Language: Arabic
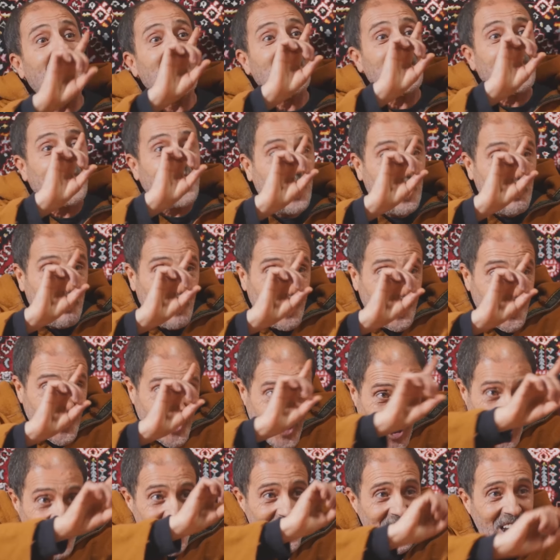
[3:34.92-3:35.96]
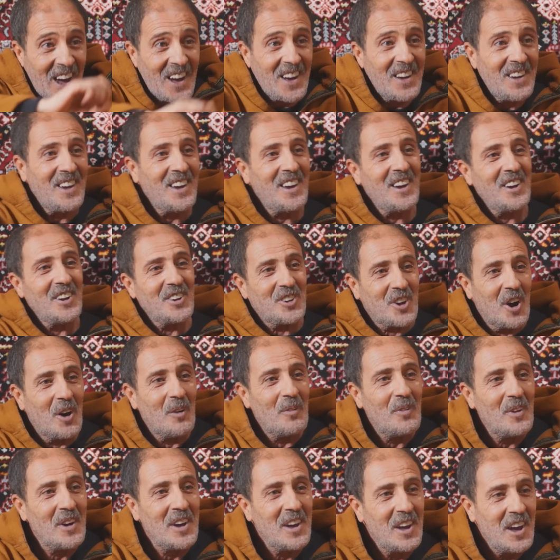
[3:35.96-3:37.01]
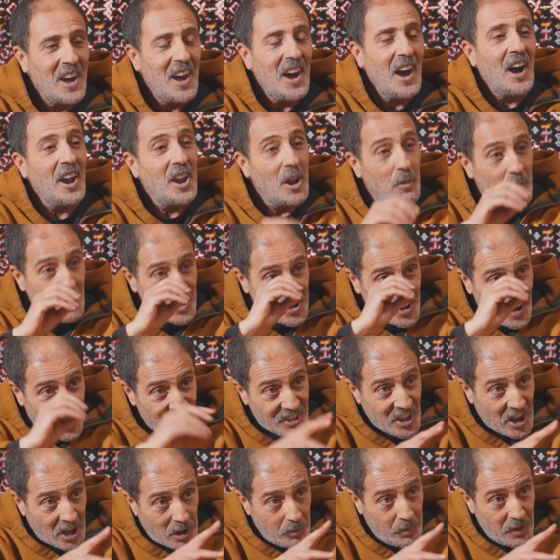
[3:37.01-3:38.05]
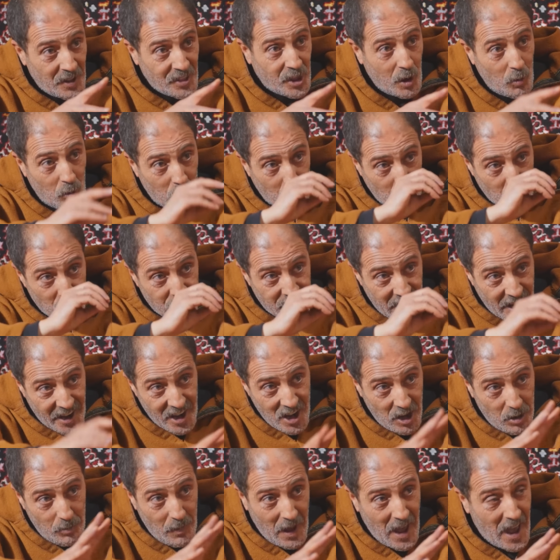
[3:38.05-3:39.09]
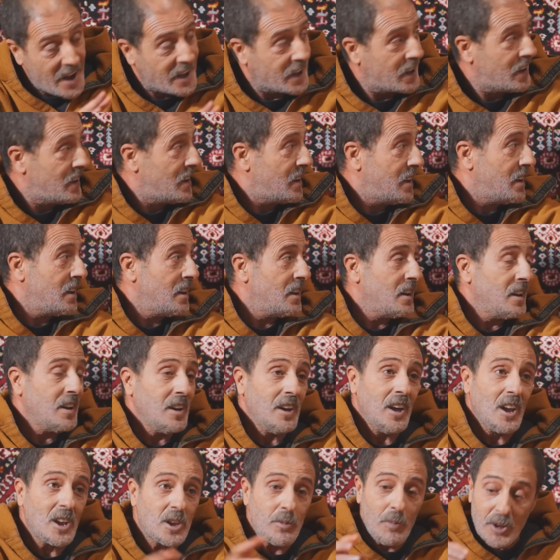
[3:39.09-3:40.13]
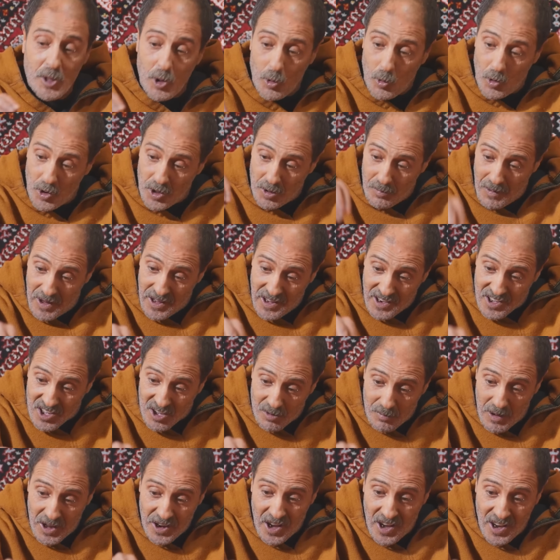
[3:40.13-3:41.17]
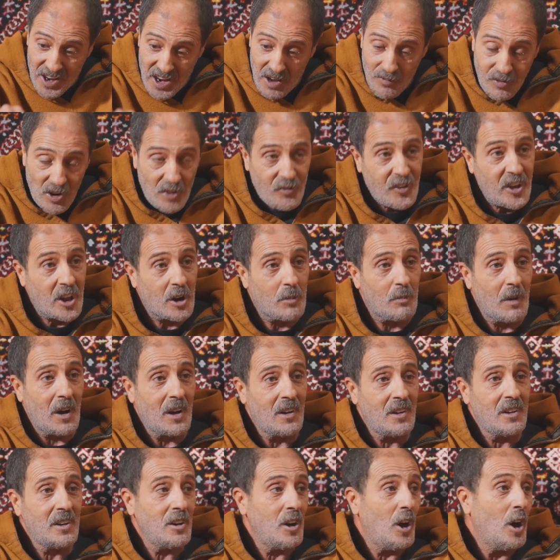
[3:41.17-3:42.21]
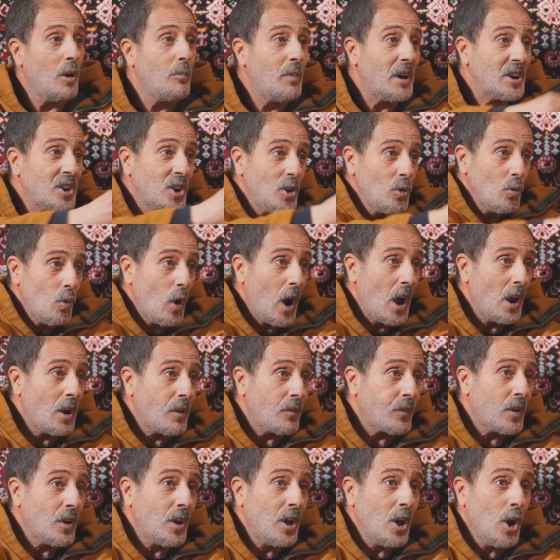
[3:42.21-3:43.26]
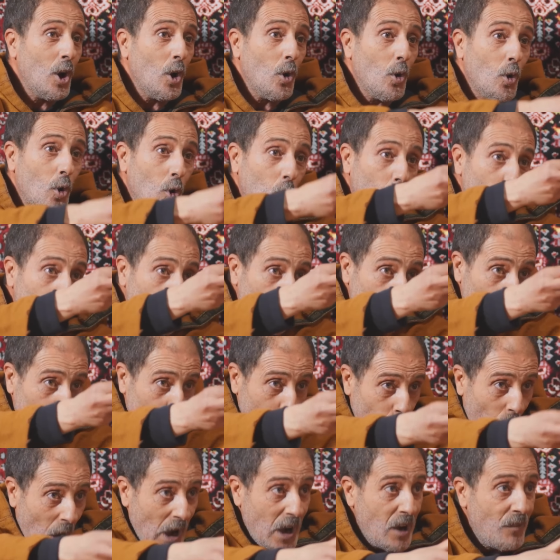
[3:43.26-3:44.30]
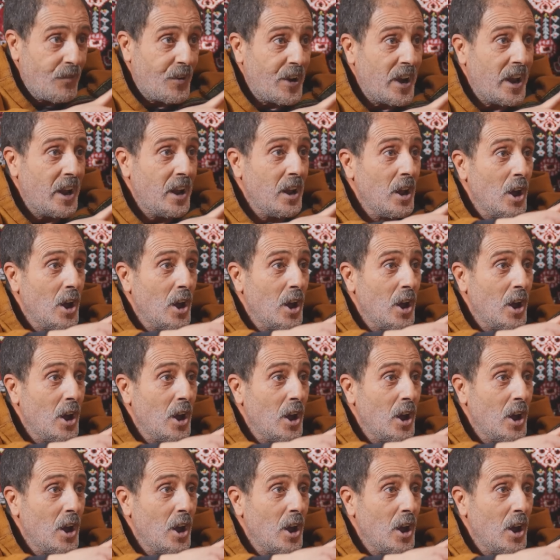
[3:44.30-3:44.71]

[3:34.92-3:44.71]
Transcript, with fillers: نسيبي ان شاء الله ان شاء الله شوف انا باش نعطيك بنتي ونكون صريح معاك نعم. يلزمك تقعد معايا السمانه هنا في الفيرم باش نوالف ويوالفني